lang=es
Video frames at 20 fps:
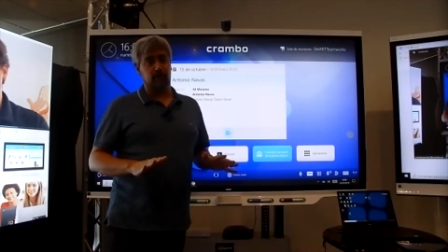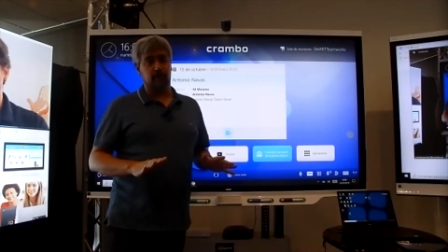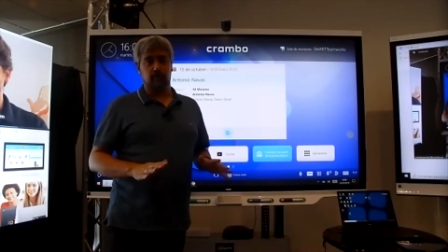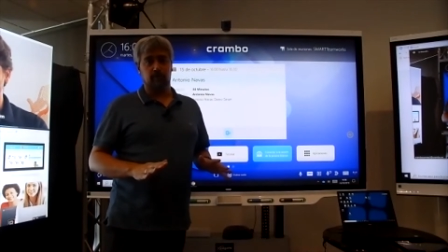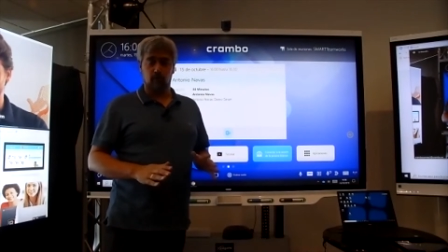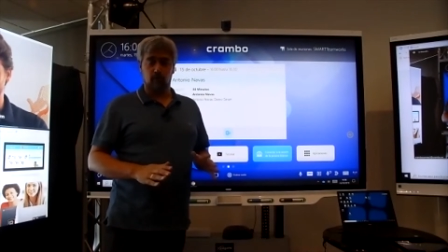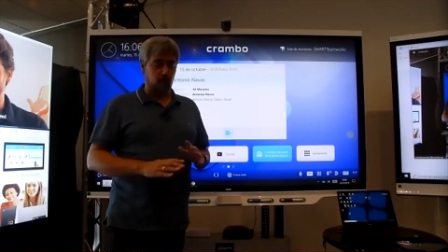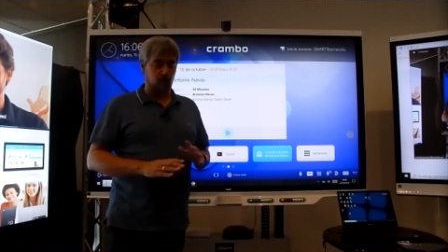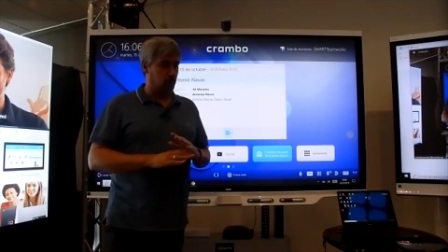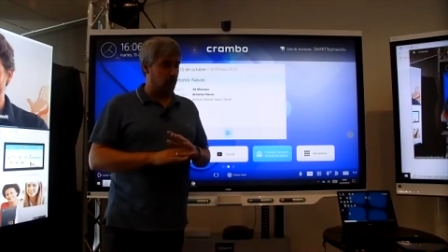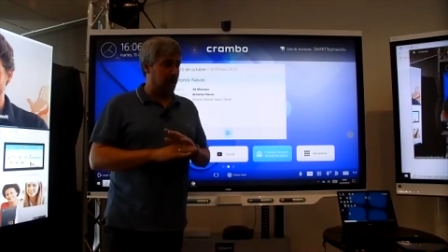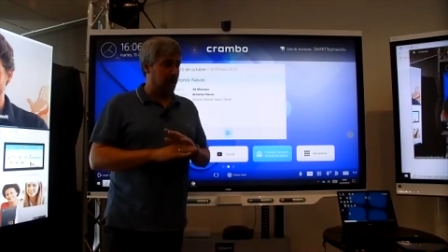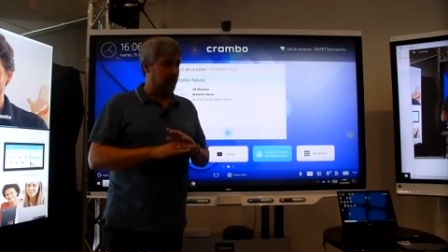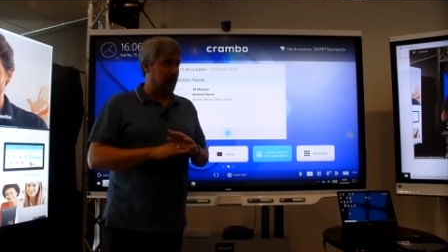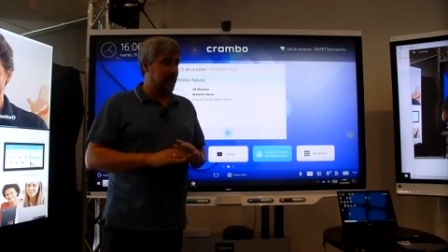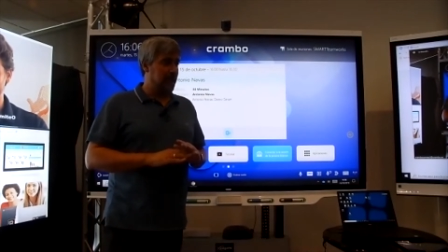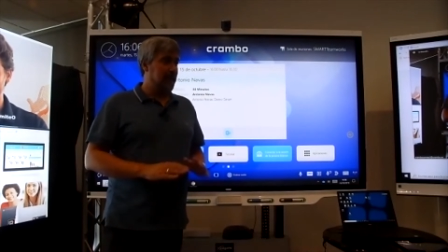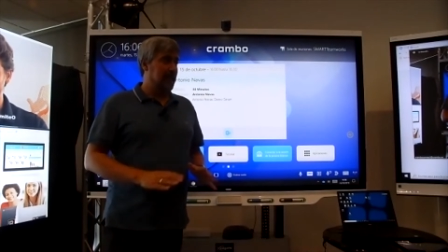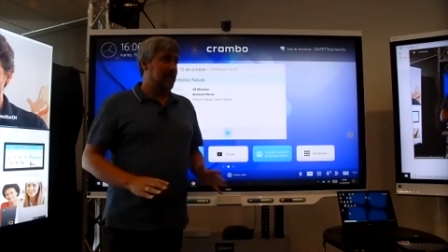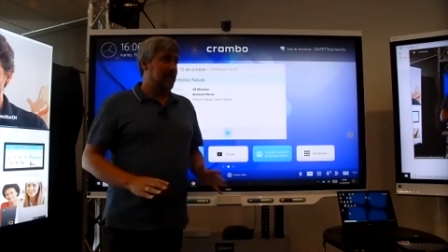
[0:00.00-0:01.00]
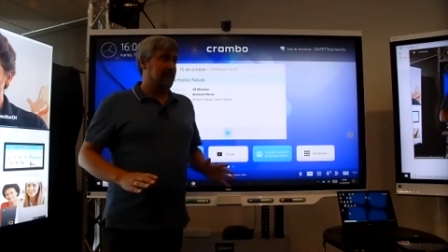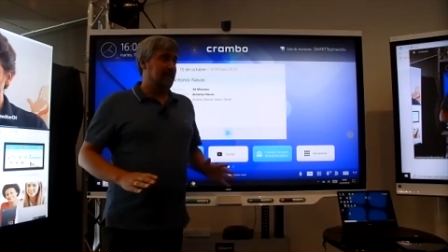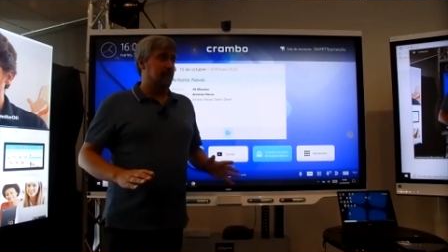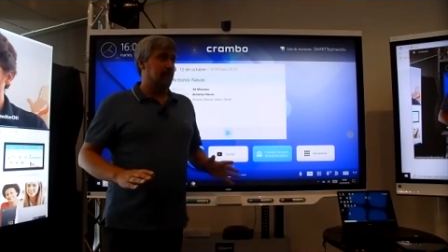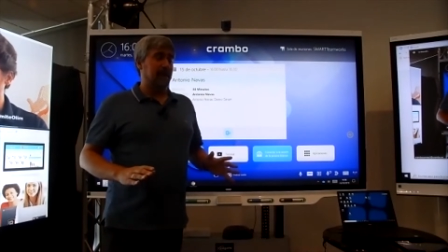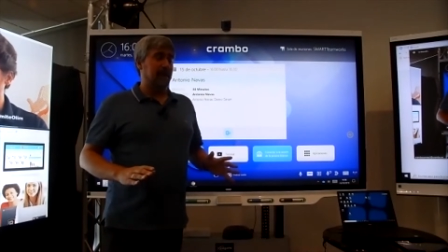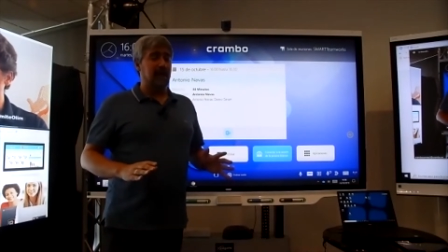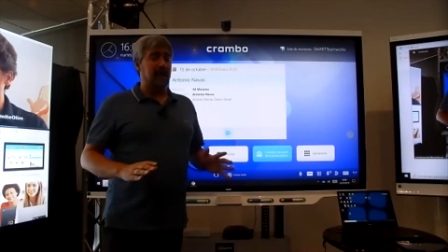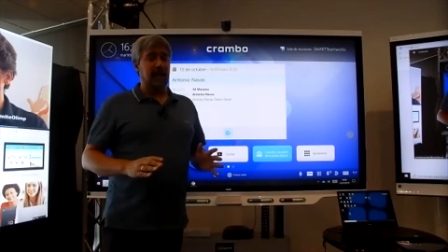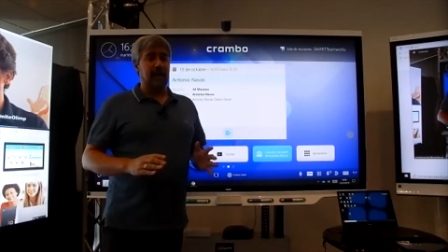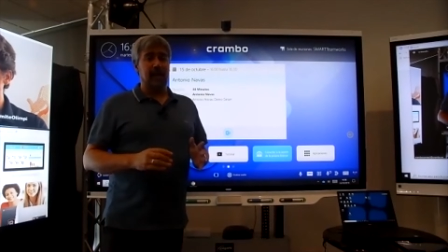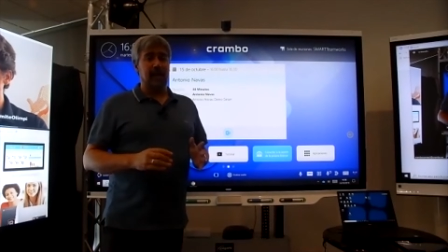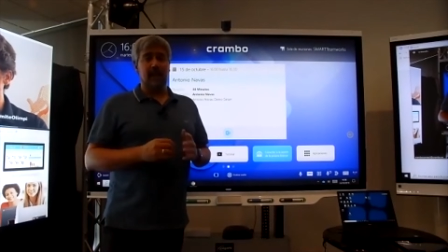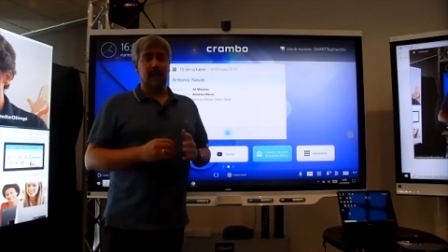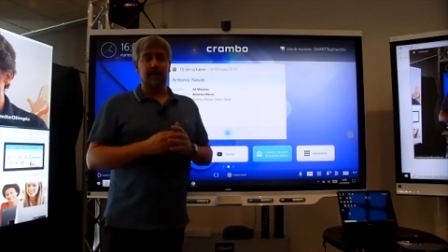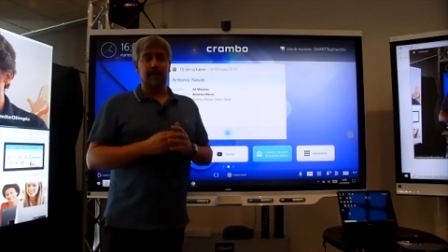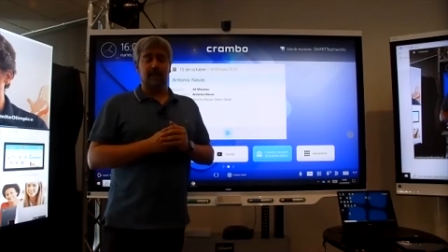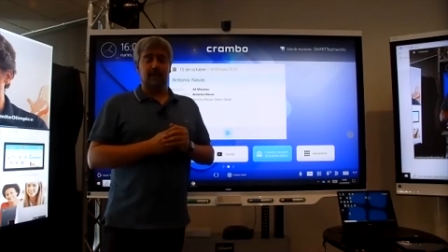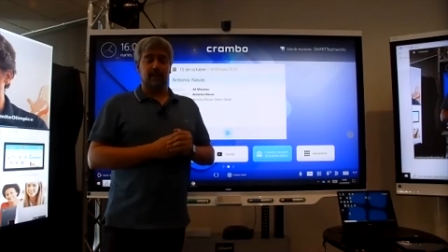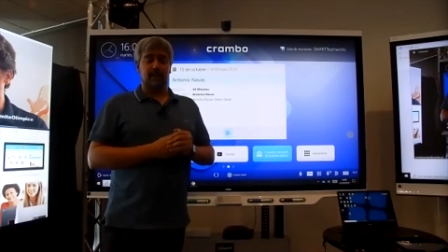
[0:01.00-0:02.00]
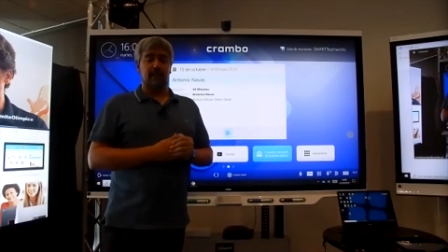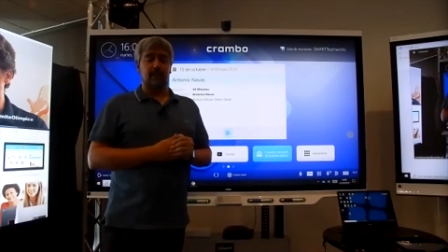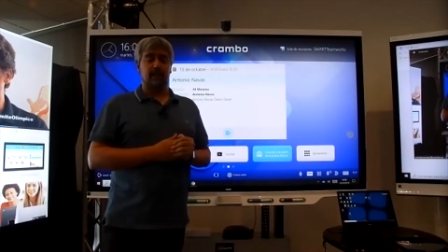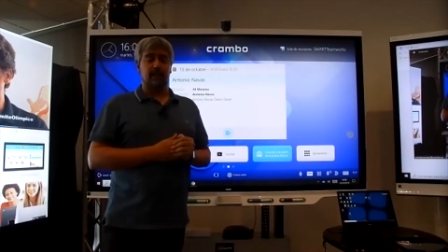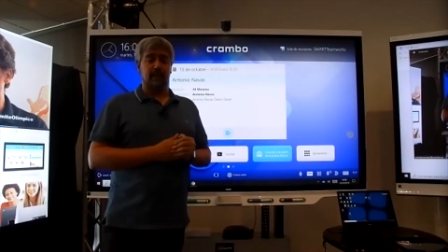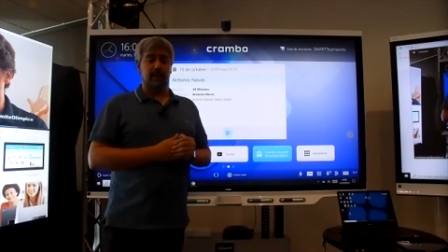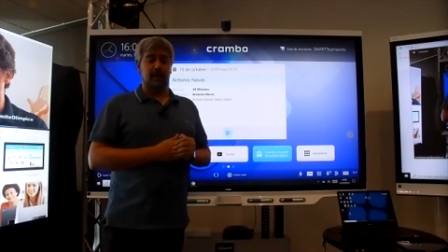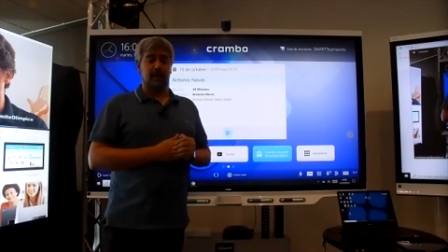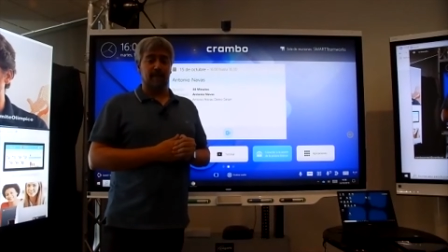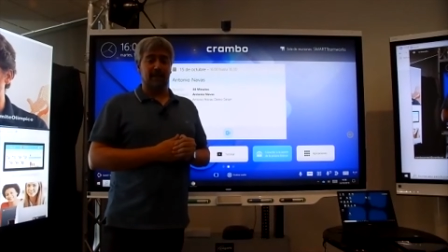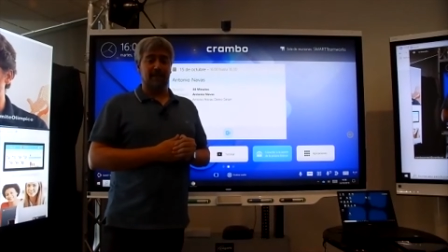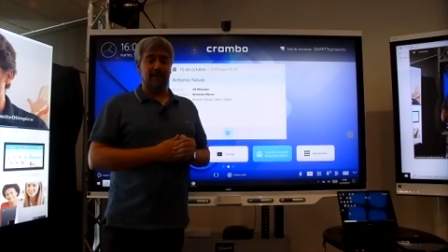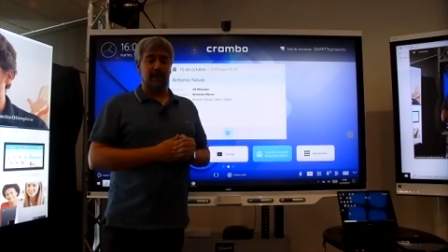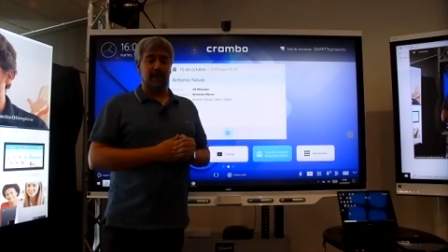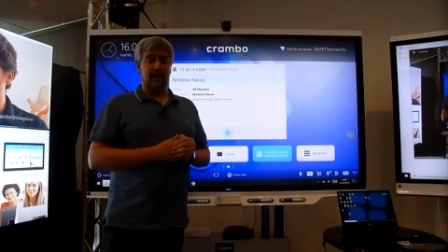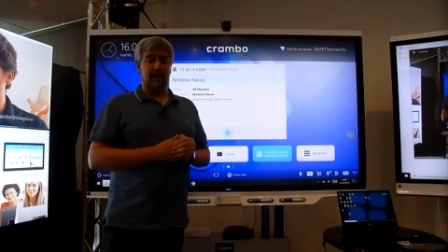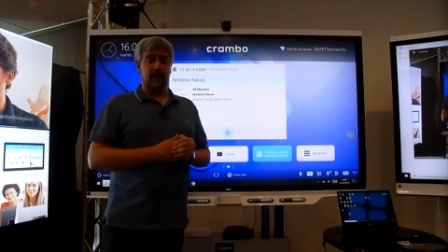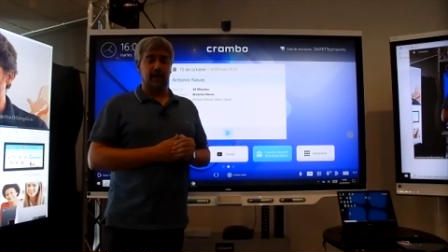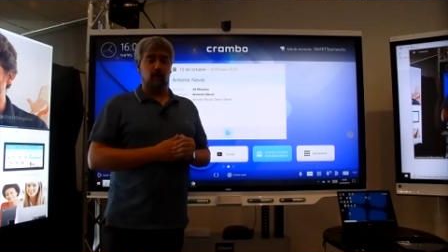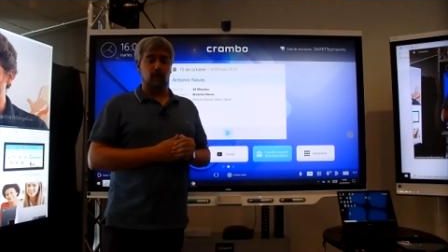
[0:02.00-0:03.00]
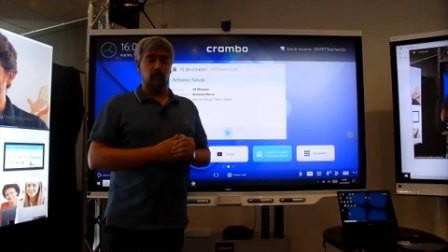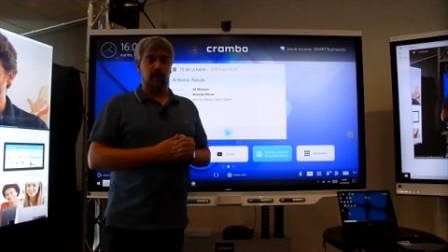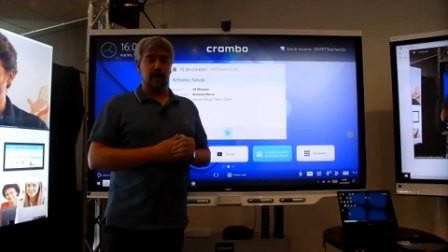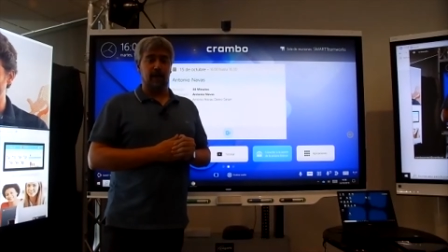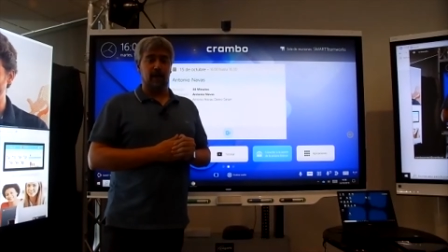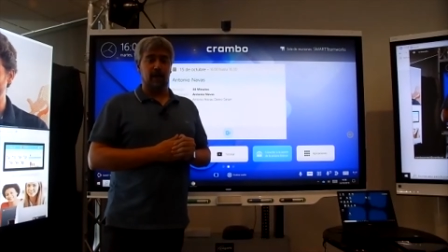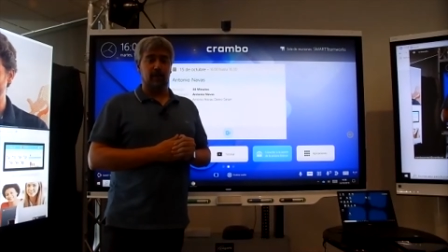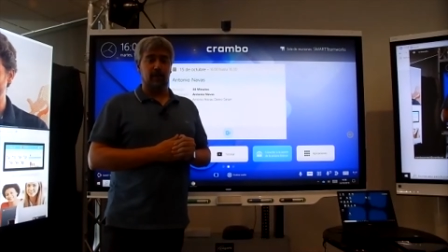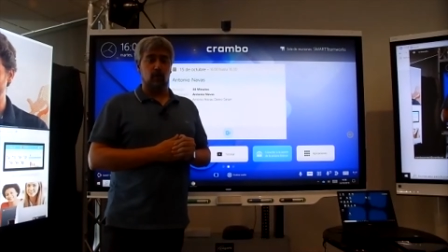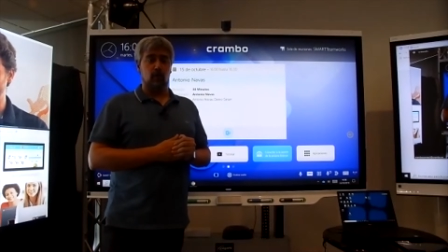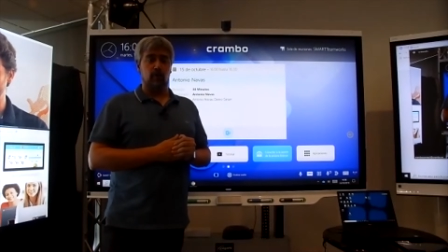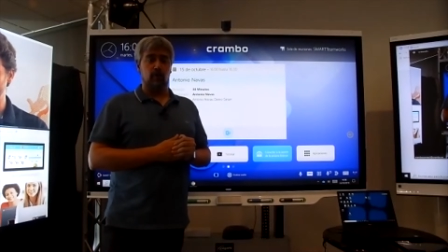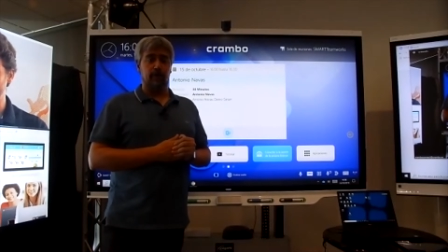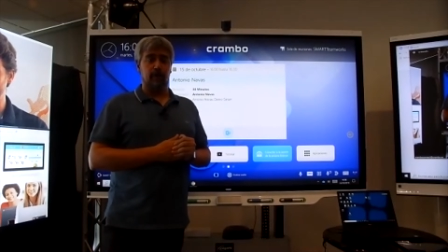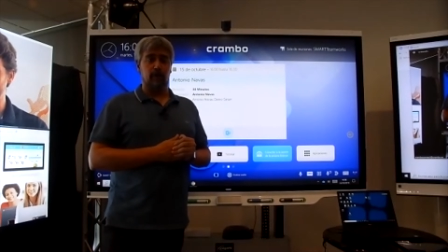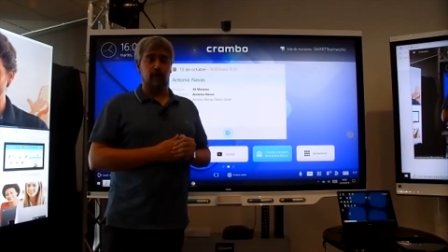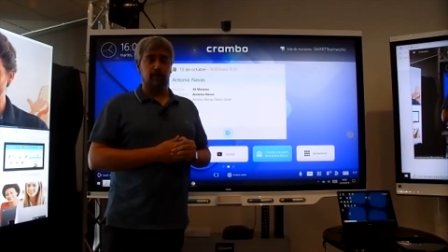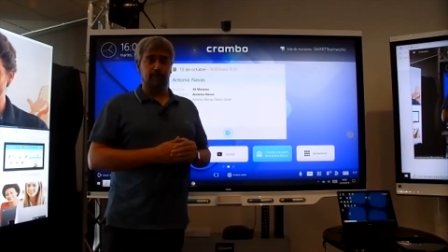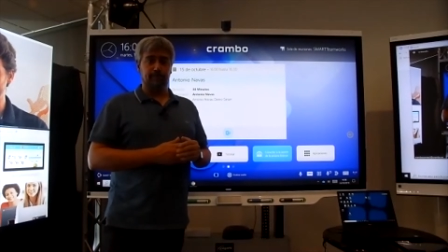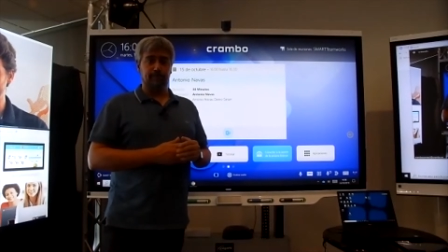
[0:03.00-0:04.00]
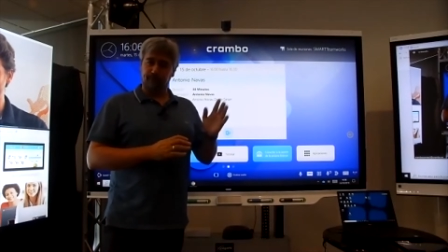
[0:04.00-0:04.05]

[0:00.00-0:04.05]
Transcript: Con lo cual, siempre que queráis eh, repasar alguna solución,